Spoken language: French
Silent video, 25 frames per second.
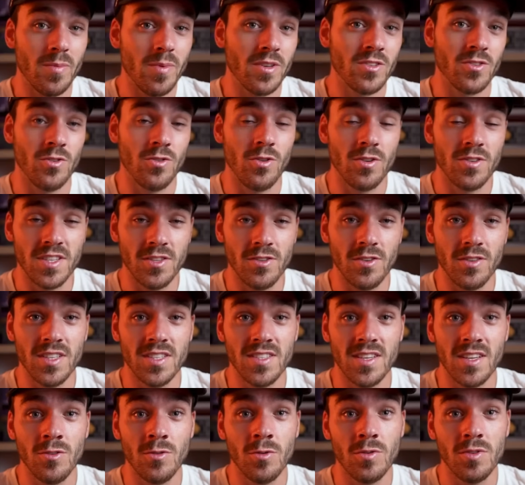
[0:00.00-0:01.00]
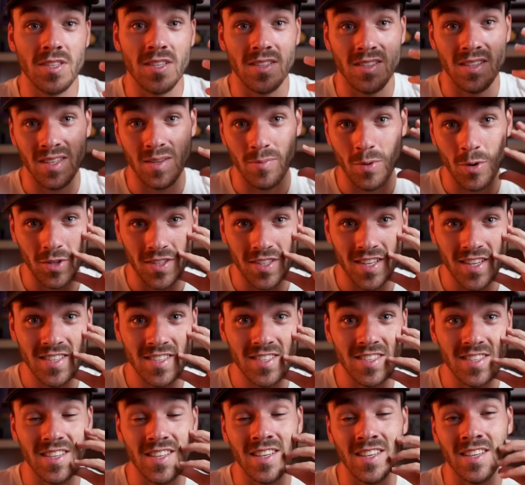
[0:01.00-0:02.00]
Tout ça parce que dans Le Seigneur des Anneaux, c'était des
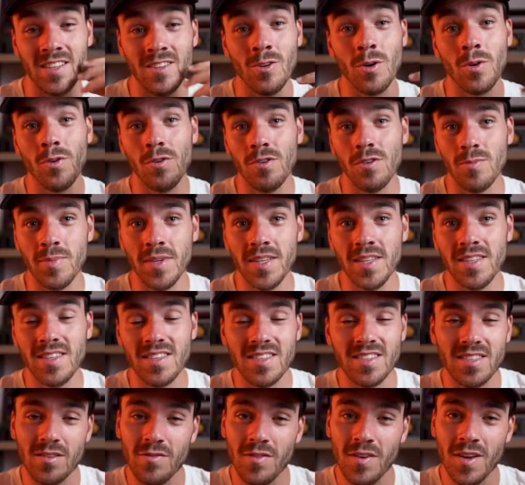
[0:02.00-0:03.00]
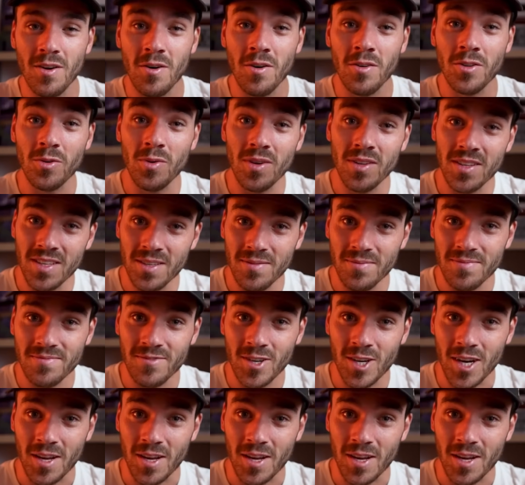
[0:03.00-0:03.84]
prothèses, et dans le Hobbit, c'est fait en 3D.